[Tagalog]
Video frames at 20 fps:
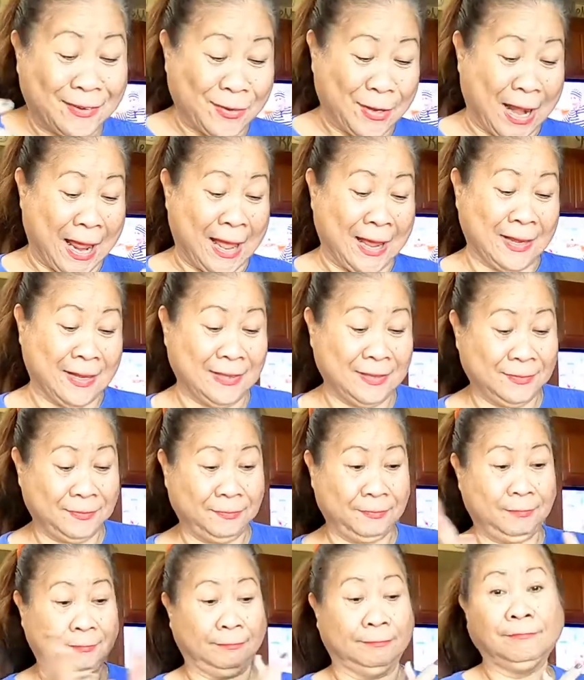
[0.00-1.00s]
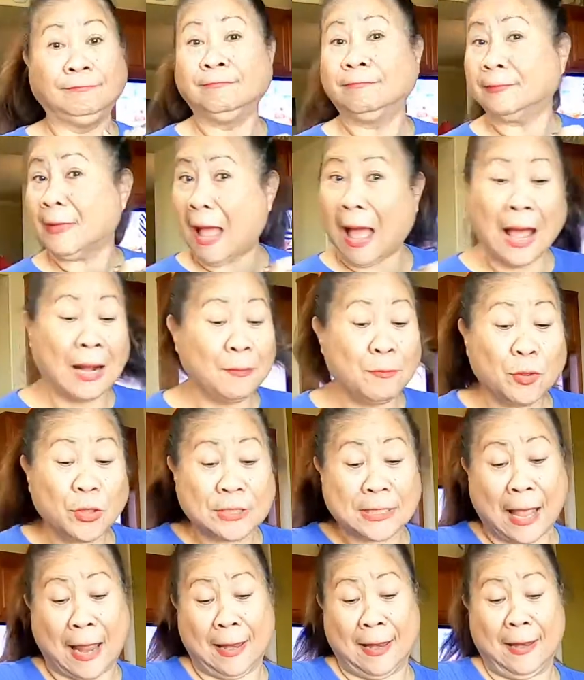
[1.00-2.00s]
Ng
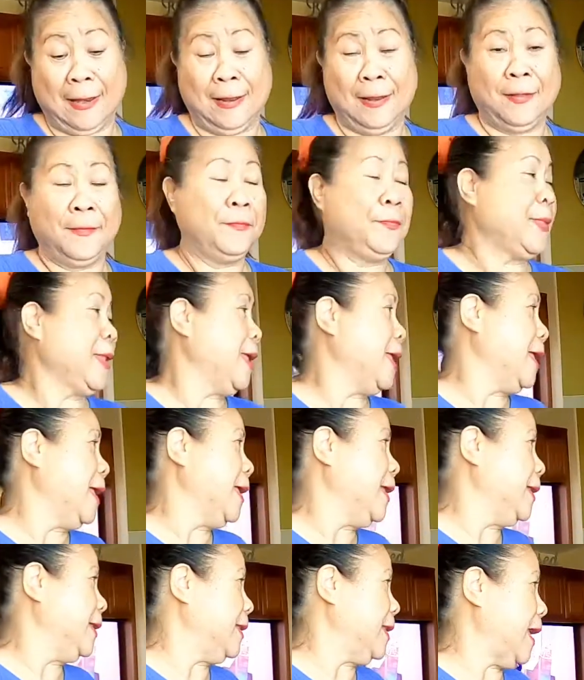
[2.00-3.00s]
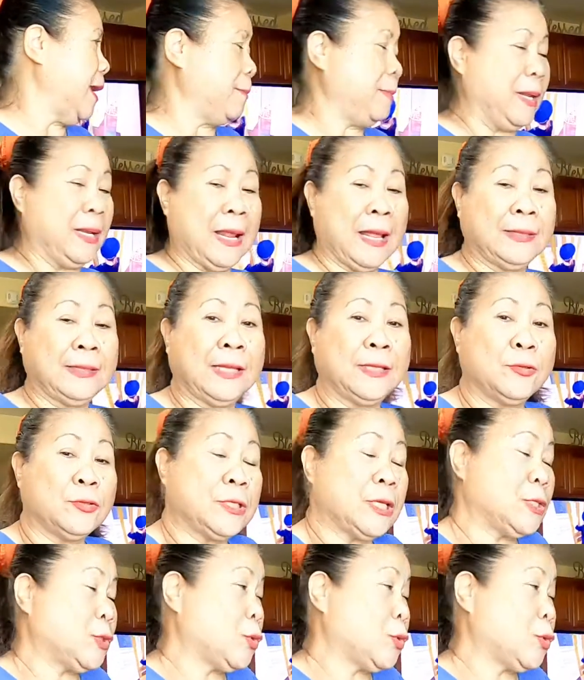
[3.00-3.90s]
almusal namin. At ito si